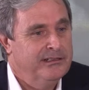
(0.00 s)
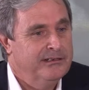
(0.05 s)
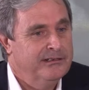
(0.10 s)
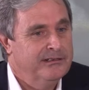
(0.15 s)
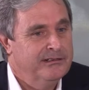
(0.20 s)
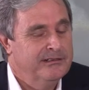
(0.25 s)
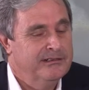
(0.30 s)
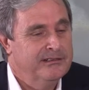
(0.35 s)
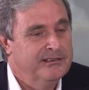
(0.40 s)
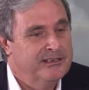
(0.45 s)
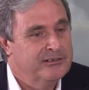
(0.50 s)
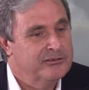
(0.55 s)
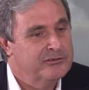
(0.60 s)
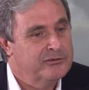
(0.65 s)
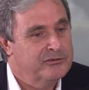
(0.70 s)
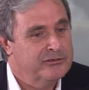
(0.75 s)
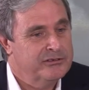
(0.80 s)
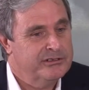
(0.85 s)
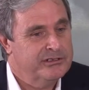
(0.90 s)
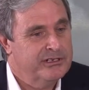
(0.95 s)
en
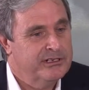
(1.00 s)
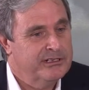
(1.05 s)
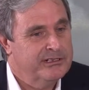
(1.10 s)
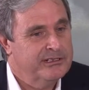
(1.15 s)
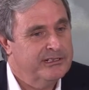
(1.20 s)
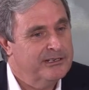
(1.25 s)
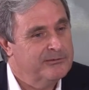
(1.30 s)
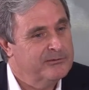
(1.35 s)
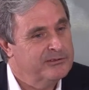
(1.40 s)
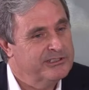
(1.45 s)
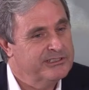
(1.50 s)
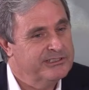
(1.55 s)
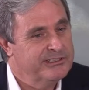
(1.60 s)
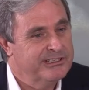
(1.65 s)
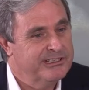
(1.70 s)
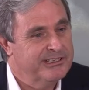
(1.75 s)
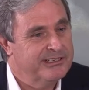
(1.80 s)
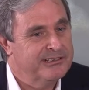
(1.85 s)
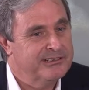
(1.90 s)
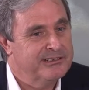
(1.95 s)
esos, eh, digamos,
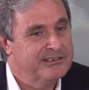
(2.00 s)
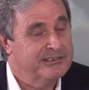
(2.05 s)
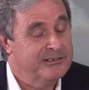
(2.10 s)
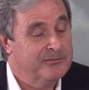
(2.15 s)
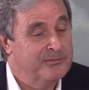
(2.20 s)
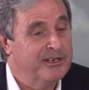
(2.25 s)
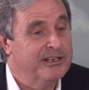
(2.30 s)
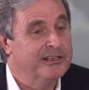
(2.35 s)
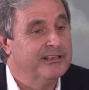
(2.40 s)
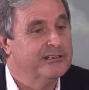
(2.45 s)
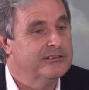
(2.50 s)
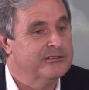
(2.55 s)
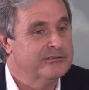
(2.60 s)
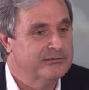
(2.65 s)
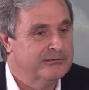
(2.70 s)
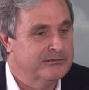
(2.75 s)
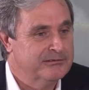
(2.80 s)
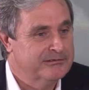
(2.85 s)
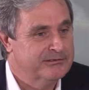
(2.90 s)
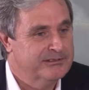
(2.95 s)
desde que se
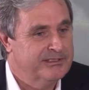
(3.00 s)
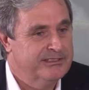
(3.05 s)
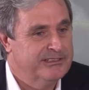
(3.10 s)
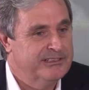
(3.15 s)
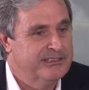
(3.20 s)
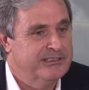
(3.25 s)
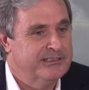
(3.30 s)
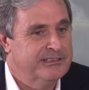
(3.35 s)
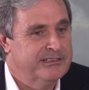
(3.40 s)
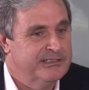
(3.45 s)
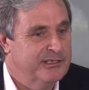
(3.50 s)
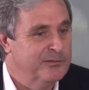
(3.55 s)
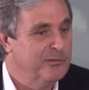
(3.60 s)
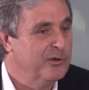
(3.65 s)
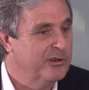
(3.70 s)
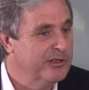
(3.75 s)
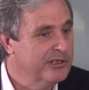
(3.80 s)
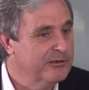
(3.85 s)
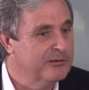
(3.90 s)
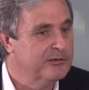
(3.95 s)
predijo este, este
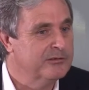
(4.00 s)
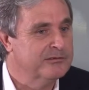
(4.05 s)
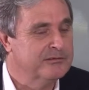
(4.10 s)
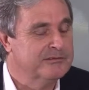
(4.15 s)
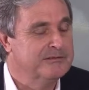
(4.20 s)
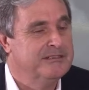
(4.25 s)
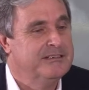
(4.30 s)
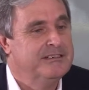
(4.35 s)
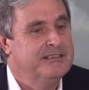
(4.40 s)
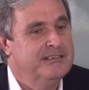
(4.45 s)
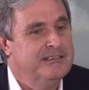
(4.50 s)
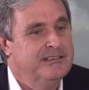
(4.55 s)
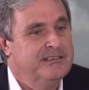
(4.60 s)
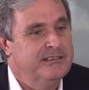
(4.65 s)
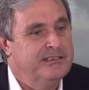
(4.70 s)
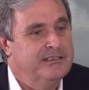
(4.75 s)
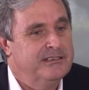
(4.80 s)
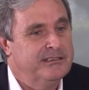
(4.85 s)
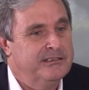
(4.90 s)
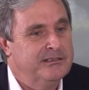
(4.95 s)
modelo,
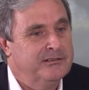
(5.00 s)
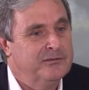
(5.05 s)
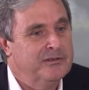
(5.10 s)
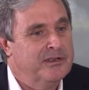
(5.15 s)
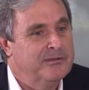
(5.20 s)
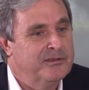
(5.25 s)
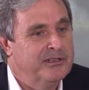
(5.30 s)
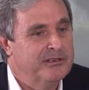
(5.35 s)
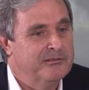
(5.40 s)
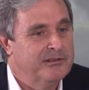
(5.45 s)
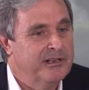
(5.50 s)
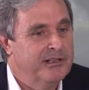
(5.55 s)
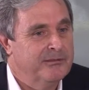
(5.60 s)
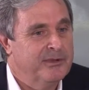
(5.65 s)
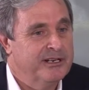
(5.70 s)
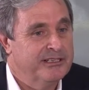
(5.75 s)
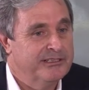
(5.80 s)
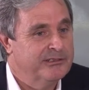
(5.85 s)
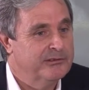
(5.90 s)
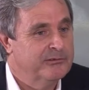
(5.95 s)
eh, había una
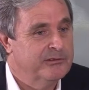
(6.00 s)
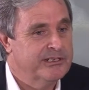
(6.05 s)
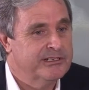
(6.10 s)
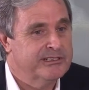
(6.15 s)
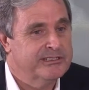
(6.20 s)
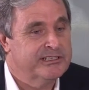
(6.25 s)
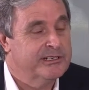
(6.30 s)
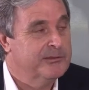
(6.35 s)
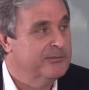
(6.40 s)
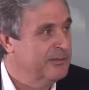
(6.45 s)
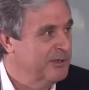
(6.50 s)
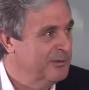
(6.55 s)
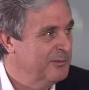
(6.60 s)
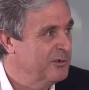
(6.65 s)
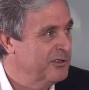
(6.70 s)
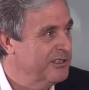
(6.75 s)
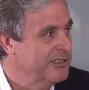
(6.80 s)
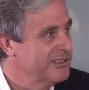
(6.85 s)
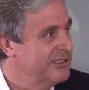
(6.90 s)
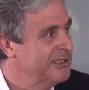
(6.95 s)
partícula siempre
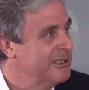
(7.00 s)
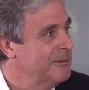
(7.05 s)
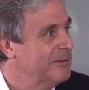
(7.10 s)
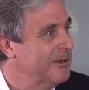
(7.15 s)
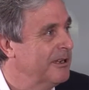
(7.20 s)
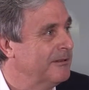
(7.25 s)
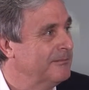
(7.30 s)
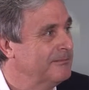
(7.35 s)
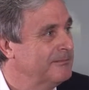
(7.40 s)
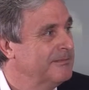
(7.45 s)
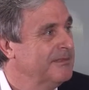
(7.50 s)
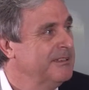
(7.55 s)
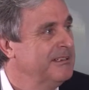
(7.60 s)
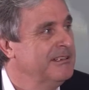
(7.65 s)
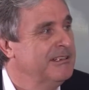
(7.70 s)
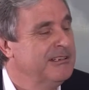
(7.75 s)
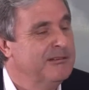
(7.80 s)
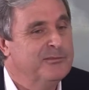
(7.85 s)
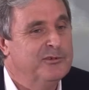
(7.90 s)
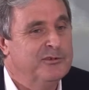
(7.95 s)
muy esquiva,
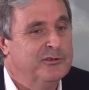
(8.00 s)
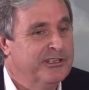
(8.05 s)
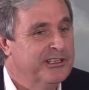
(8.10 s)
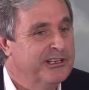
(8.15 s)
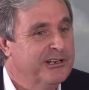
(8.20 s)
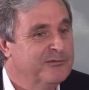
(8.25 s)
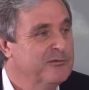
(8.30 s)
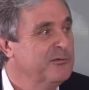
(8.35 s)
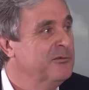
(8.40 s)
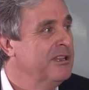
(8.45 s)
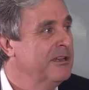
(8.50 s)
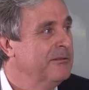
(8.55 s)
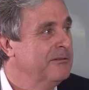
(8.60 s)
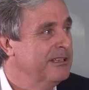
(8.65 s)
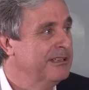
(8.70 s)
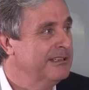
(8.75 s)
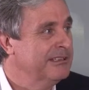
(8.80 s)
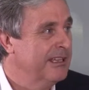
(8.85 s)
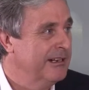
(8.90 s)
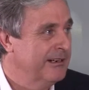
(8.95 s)
pero que era
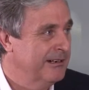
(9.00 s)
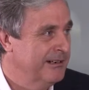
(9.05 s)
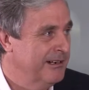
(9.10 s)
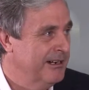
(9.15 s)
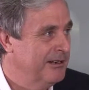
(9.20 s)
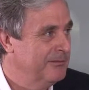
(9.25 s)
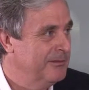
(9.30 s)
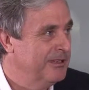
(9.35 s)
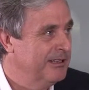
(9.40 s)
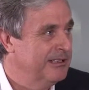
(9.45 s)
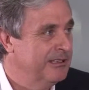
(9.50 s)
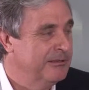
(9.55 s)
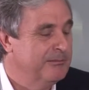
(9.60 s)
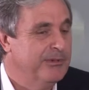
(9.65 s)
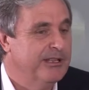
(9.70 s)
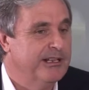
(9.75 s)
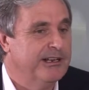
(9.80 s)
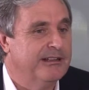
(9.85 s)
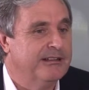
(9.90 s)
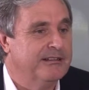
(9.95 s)
fundamental realmente
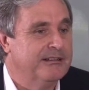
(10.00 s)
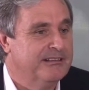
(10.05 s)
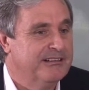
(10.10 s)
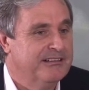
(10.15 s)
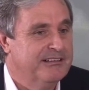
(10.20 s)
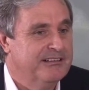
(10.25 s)
para,